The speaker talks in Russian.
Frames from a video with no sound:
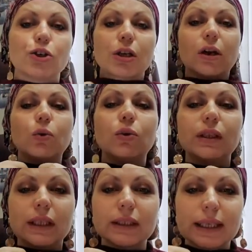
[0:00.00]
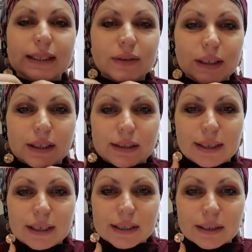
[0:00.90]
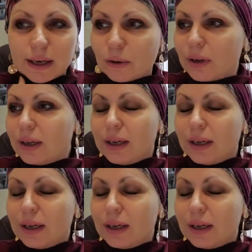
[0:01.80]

Какого тогда, извините, я не знаю,